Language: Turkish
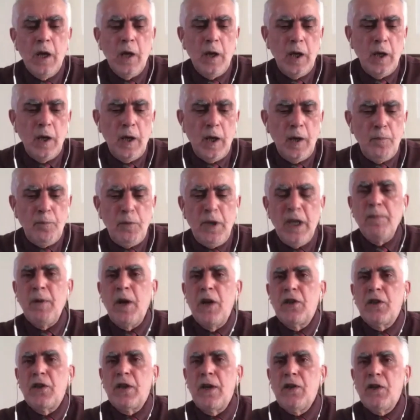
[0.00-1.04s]
Ee, bir
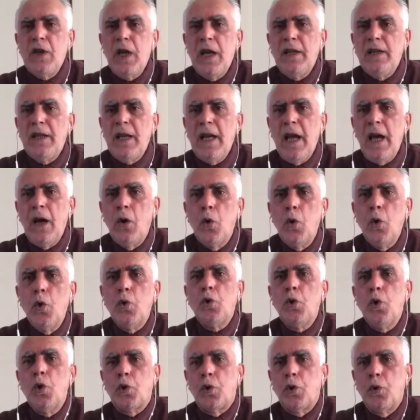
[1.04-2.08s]
başka şey de
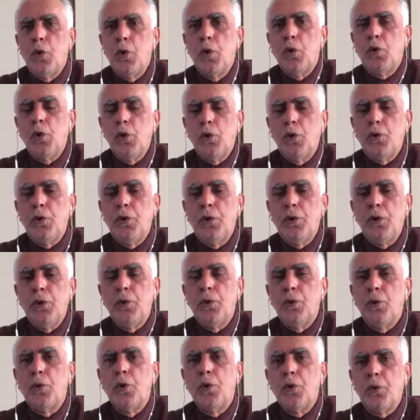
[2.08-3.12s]
hukuk, hukuku,
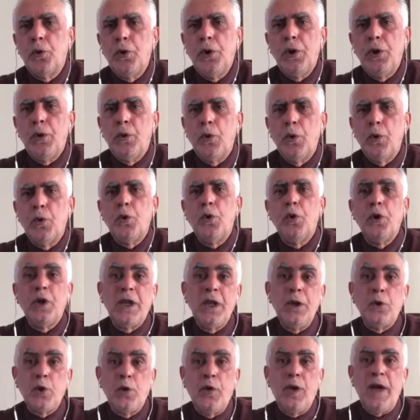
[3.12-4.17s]
hukuki,
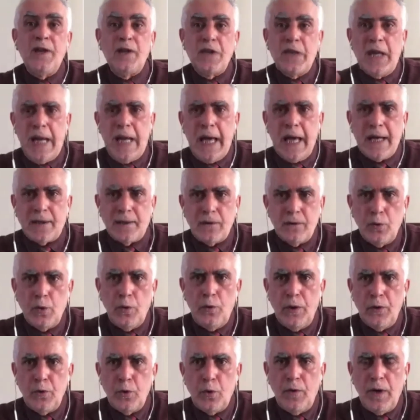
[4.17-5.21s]
hukuki güvenceler,
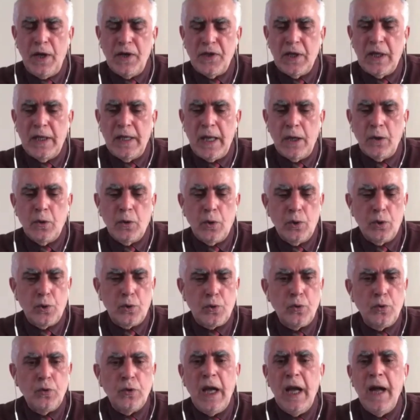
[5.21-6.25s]
güvenceler
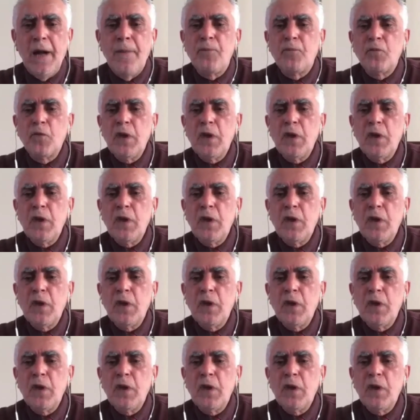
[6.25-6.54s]
konusunda